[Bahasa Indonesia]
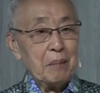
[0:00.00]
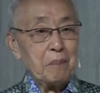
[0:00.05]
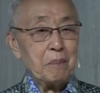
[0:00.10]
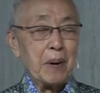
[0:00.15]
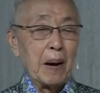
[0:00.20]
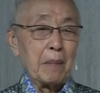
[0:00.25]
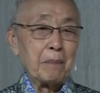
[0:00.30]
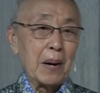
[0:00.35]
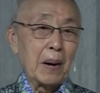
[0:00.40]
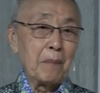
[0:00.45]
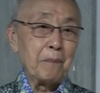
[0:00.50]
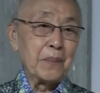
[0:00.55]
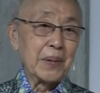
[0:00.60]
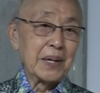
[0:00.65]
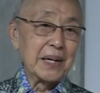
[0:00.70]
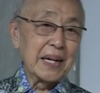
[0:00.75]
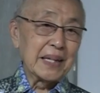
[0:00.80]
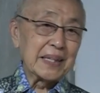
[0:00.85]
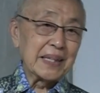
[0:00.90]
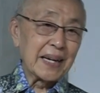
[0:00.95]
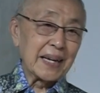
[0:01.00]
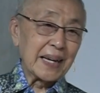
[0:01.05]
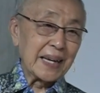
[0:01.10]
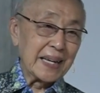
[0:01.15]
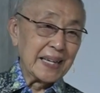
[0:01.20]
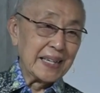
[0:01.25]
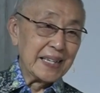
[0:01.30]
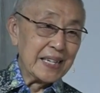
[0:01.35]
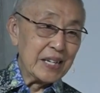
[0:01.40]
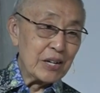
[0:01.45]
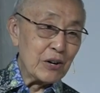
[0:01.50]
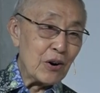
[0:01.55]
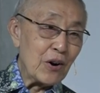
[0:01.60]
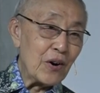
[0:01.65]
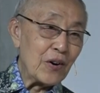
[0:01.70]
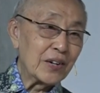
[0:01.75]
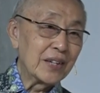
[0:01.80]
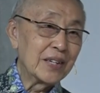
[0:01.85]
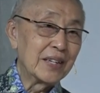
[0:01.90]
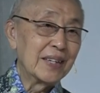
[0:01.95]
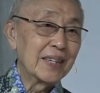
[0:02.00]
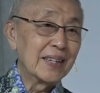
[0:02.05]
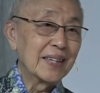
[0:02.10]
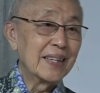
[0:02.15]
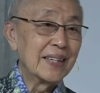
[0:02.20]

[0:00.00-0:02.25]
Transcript: Bapak Pendeta Gideon,